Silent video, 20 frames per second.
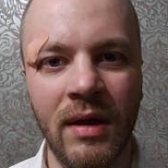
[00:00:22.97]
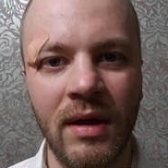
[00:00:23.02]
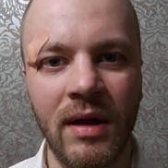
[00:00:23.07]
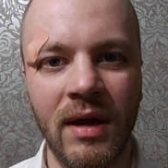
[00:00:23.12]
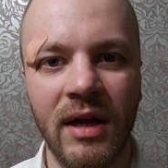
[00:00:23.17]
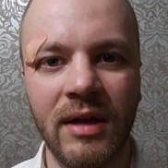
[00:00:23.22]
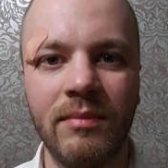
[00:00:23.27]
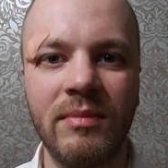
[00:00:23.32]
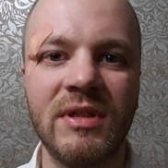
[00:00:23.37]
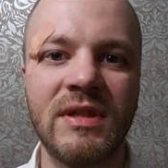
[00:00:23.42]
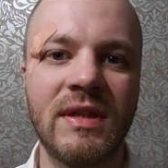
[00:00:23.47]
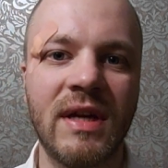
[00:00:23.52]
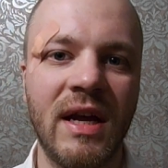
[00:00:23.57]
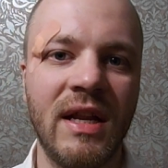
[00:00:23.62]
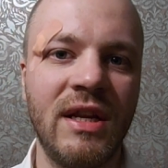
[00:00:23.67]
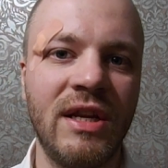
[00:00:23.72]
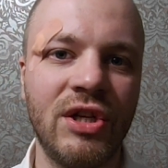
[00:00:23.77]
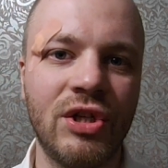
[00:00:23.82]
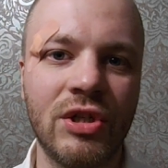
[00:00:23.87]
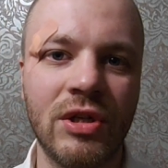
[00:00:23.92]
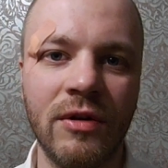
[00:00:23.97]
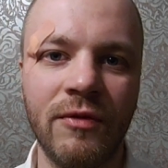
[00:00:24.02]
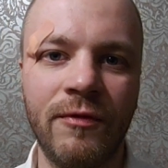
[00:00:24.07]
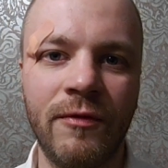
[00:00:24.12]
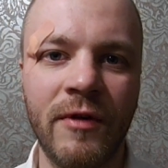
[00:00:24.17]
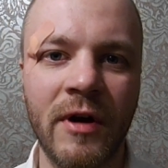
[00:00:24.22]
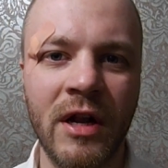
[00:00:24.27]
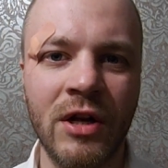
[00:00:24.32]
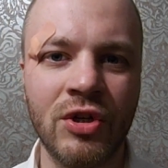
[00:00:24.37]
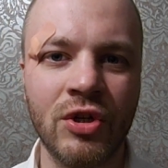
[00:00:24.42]
От бесконечной
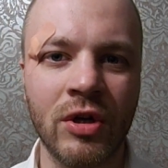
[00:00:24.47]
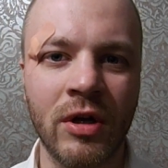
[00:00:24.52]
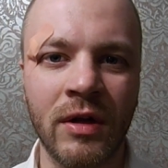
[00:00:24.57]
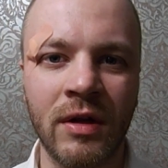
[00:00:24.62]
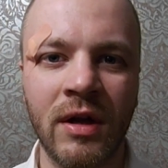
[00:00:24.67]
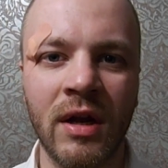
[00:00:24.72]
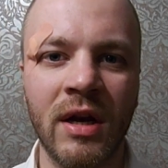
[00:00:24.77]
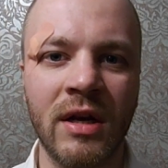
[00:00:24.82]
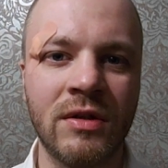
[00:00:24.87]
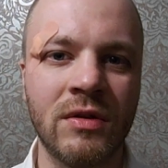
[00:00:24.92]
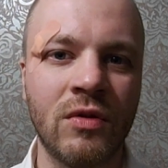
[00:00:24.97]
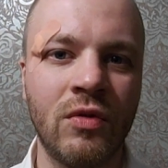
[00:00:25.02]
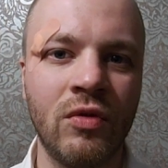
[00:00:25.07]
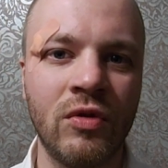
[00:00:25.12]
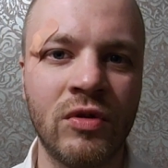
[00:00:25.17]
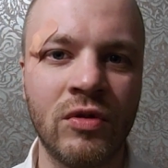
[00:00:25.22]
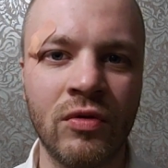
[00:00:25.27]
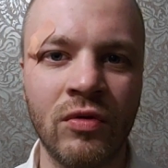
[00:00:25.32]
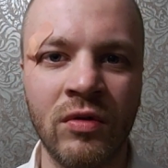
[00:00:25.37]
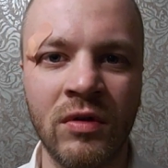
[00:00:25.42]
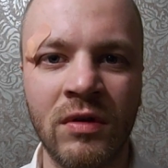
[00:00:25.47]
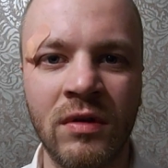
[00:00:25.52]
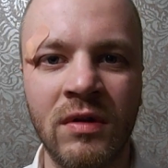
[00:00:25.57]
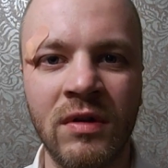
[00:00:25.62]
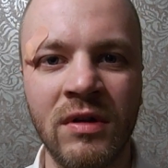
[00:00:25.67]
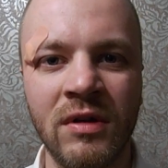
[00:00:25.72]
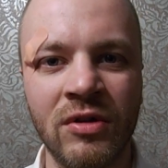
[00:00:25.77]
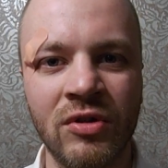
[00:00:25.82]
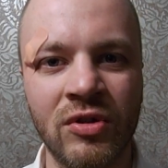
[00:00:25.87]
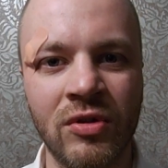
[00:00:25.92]
фальши, от городской
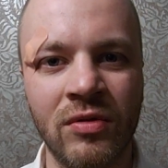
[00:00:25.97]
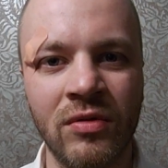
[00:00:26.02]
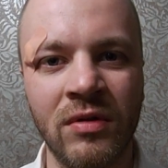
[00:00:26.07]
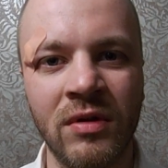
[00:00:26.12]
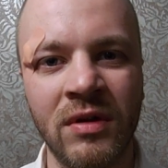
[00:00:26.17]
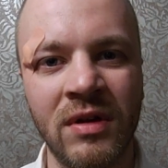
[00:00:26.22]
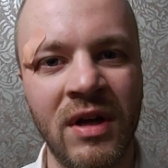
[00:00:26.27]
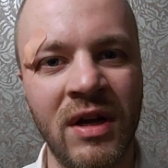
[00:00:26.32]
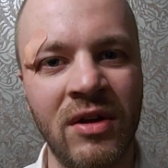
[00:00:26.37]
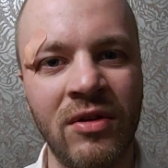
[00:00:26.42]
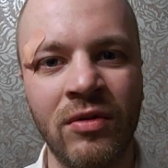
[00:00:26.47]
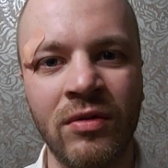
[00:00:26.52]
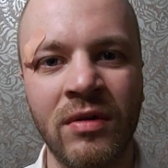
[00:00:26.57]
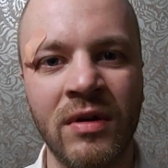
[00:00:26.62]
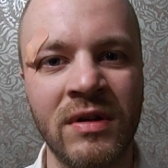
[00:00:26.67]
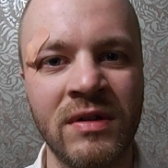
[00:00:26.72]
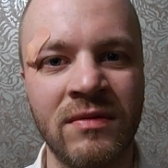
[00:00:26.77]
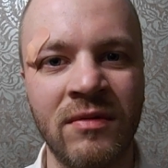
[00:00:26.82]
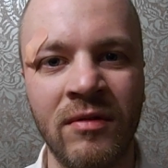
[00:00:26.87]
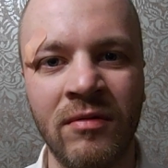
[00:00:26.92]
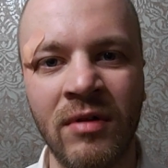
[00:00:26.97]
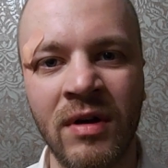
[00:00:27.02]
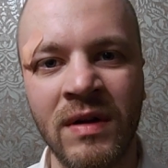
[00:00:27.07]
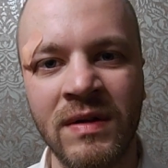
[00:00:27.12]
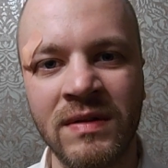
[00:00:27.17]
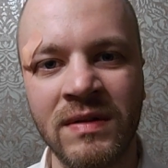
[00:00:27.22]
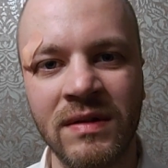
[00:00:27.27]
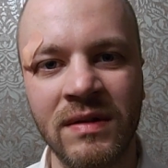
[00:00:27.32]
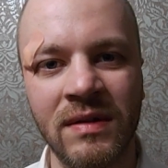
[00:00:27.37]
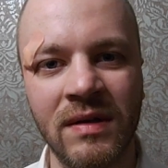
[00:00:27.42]
суеты, что не дает
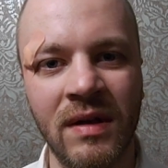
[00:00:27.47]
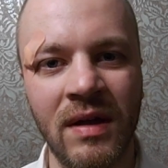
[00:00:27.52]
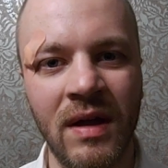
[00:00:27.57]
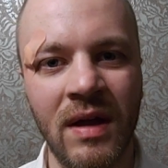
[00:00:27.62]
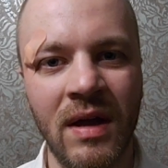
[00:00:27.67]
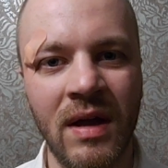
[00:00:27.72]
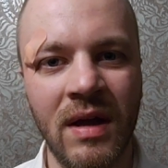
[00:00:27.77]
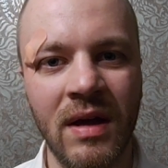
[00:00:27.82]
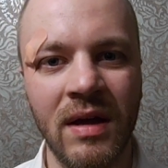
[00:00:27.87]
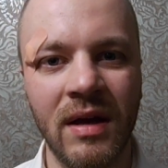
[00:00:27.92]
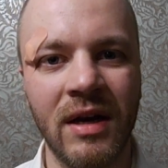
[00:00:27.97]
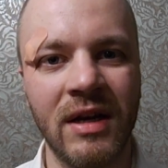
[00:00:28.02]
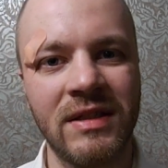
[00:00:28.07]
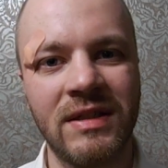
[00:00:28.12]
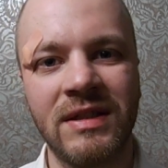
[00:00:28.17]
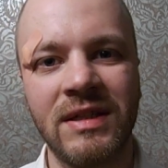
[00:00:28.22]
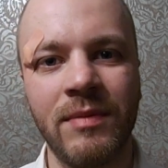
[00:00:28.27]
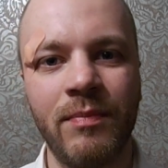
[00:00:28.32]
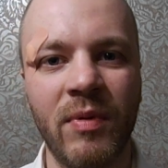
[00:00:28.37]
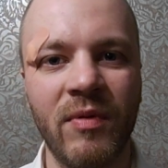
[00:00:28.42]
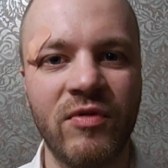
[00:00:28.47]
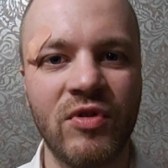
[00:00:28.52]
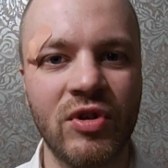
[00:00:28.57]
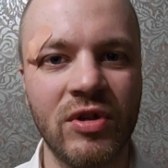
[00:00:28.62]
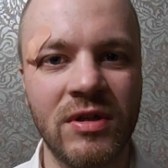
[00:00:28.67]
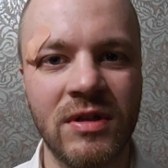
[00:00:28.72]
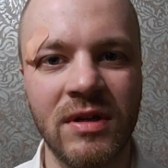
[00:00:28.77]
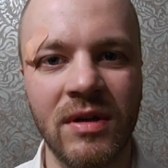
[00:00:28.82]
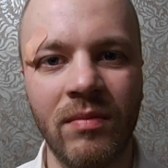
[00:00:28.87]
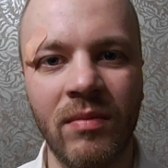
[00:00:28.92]
развиваться. И
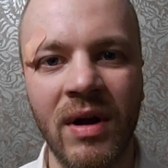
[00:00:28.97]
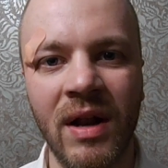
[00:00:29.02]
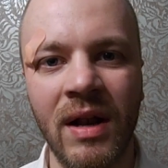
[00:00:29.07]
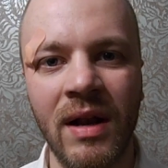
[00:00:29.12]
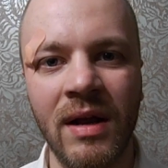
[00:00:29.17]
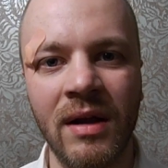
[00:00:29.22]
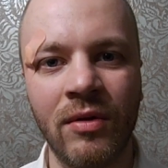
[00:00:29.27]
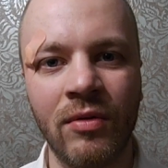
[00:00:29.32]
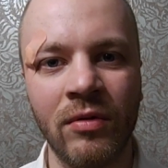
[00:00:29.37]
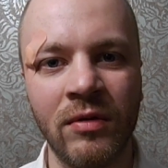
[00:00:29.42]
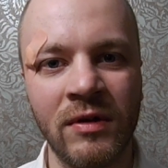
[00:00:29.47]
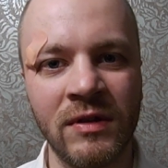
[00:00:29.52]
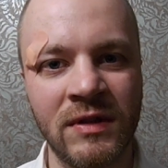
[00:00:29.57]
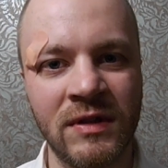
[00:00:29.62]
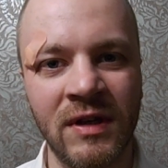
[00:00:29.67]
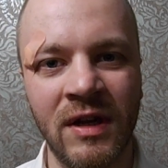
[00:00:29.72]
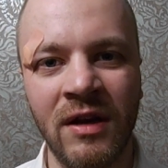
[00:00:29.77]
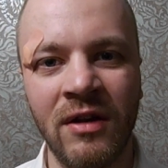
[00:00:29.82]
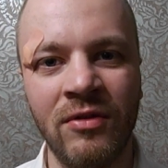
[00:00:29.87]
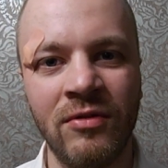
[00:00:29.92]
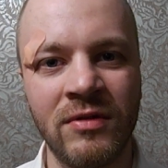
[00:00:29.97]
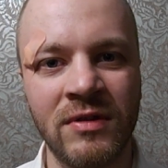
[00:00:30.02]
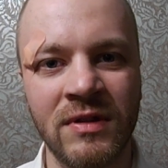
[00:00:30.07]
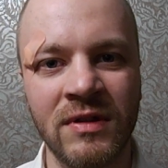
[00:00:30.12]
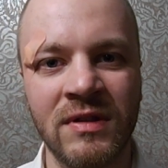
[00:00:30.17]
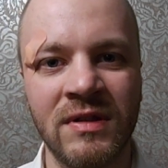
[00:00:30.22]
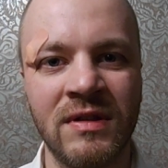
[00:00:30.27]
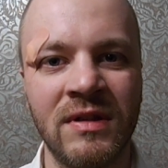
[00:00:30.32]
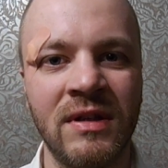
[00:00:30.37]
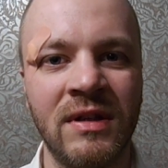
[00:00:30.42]
рассыпавшись на молекулы, сольюсь со
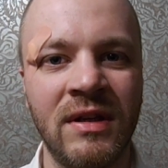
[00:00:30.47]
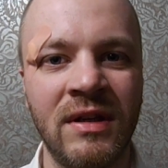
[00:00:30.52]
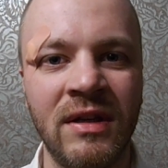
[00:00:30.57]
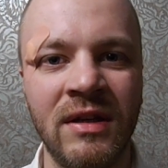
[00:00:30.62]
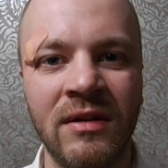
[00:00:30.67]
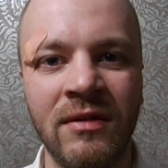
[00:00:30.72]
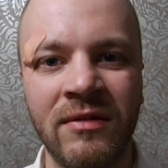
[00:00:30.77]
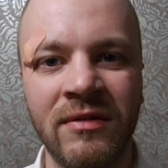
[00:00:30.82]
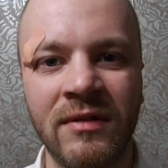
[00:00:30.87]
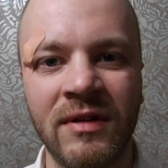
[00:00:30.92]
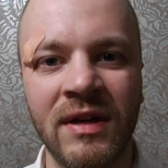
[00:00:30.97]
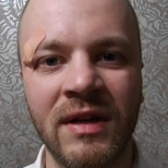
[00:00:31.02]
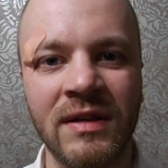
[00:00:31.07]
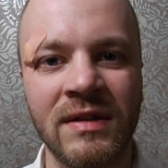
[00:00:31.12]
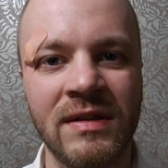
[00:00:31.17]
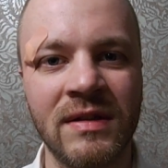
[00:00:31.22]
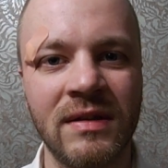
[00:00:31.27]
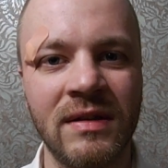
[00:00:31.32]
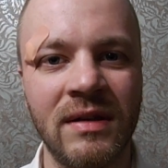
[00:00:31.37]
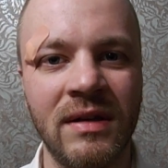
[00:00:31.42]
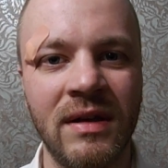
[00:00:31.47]
стихией в танце.